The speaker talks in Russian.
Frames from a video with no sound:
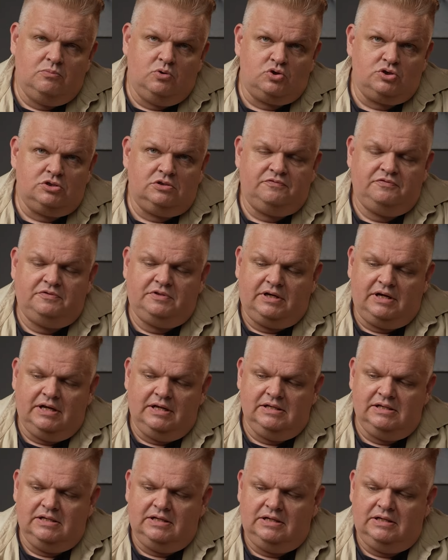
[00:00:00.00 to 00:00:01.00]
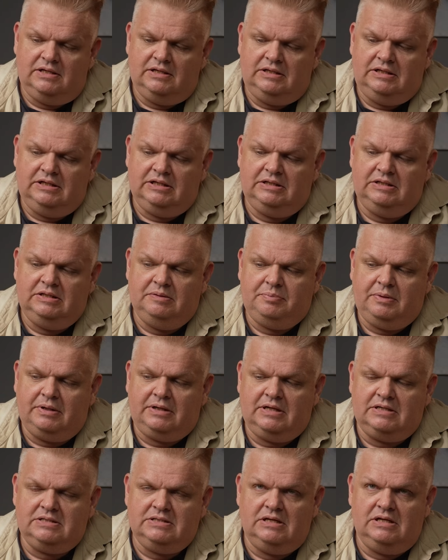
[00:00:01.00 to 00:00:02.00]
а, может, в трейлере их не
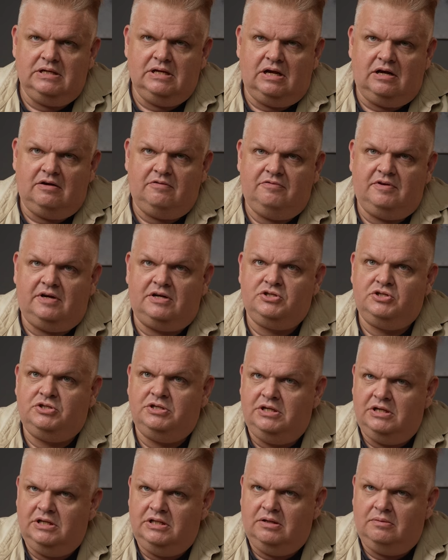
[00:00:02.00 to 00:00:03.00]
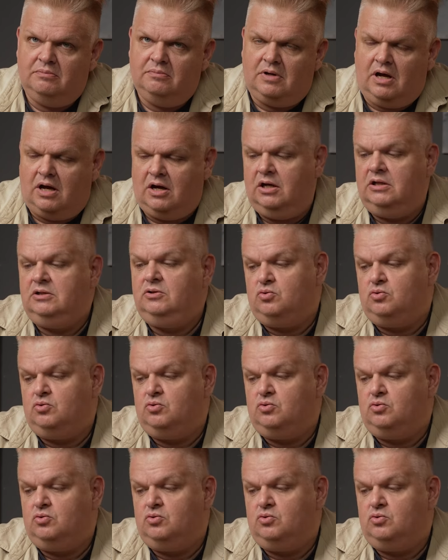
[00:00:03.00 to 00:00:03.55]
показали, а в расширенном... А,